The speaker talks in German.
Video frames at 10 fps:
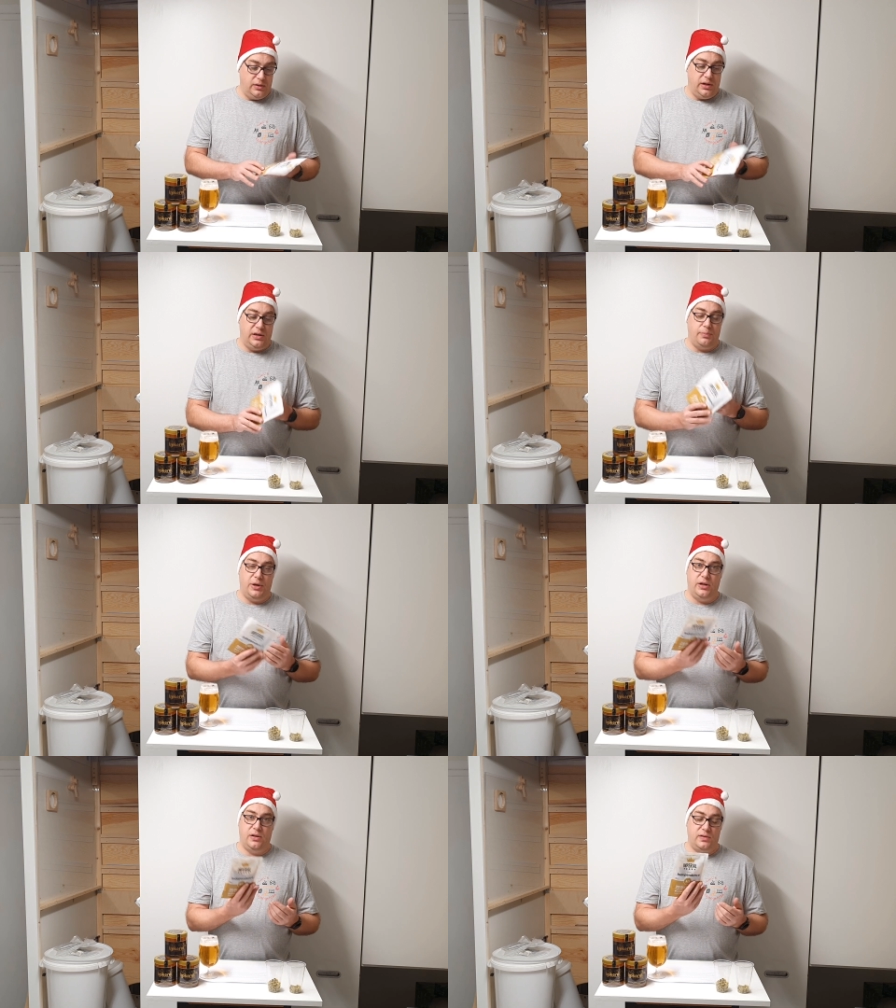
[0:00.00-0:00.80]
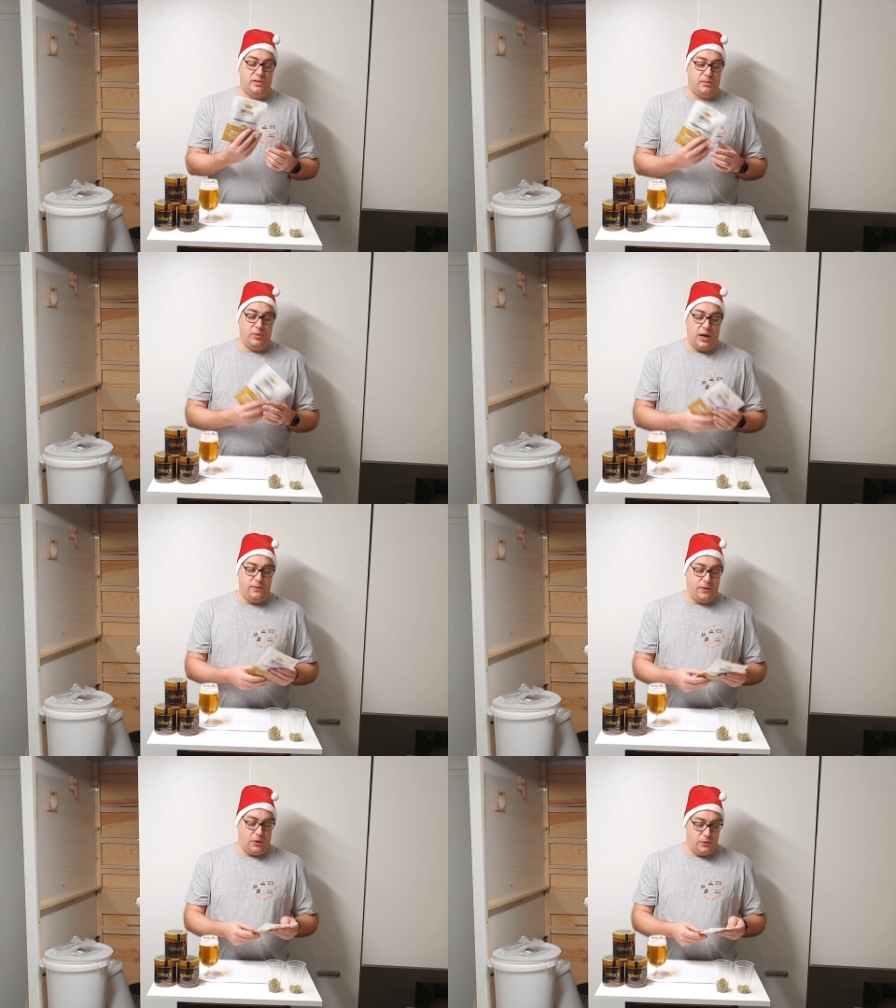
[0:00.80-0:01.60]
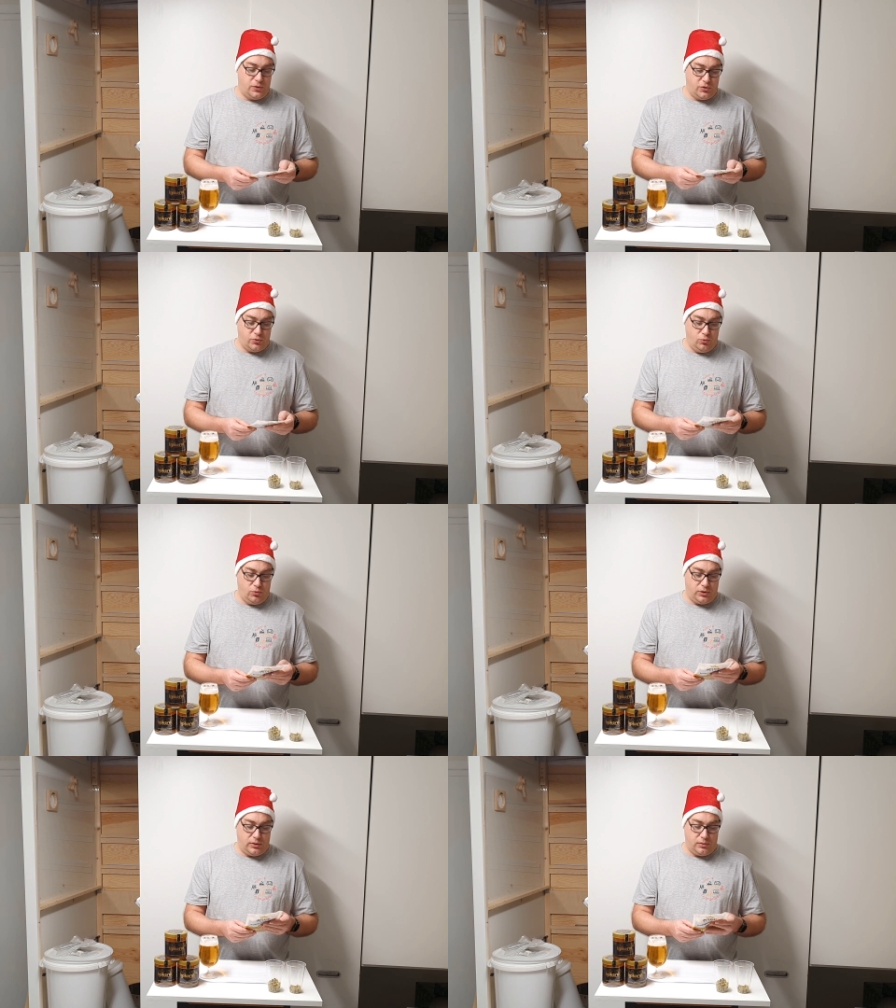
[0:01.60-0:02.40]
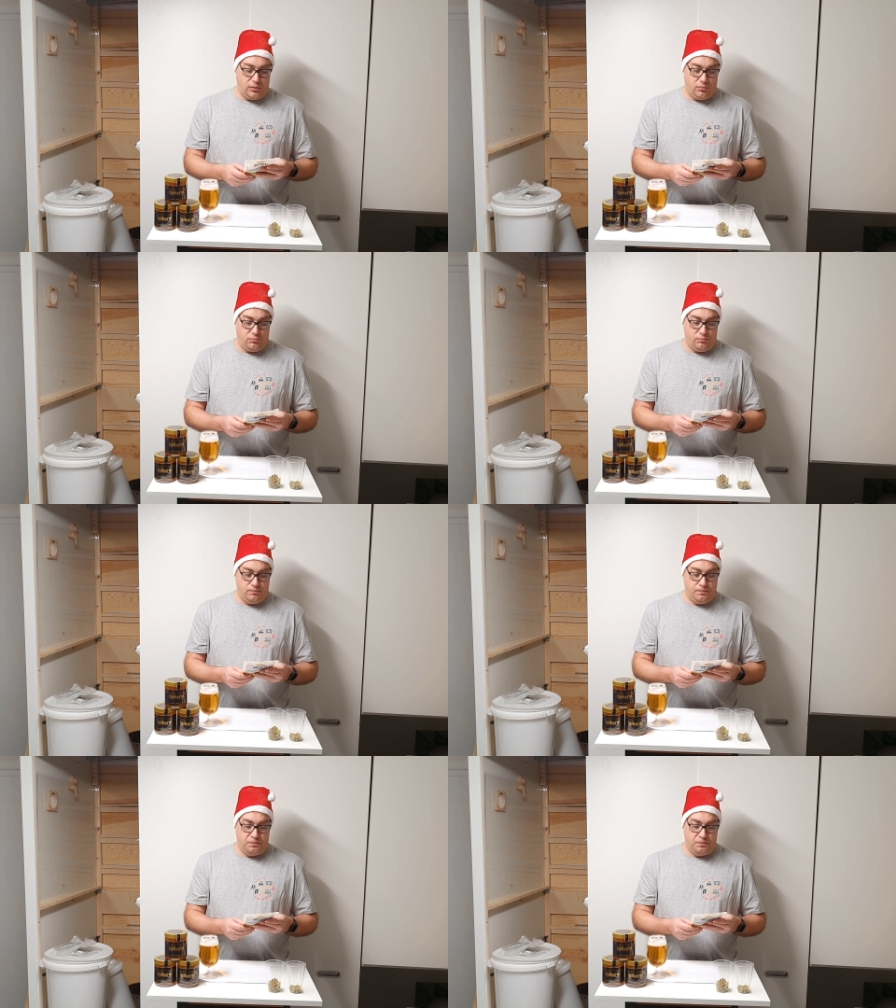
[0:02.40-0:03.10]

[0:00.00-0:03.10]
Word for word: die Independence mir einfach ausgesucht. Ähm,